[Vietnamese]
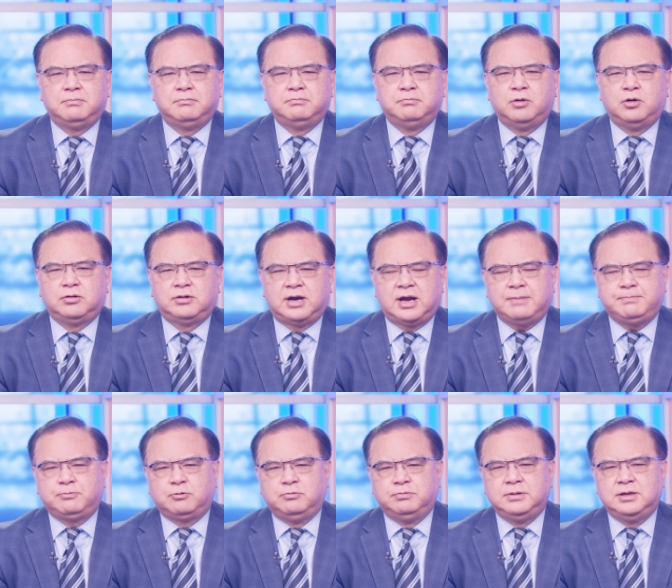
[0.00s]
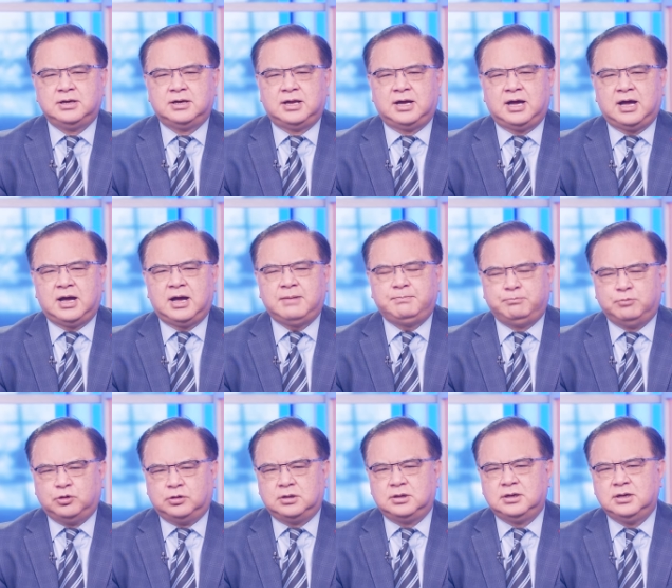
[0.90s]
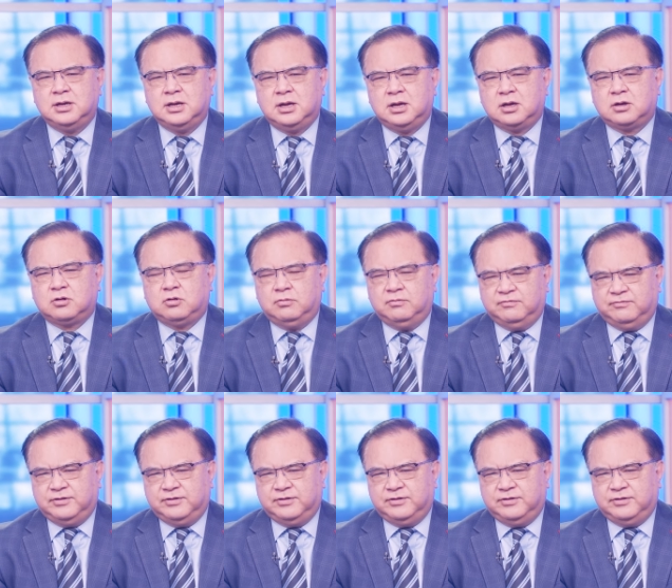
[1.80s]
bố ráp cũng như là áp buộc cùng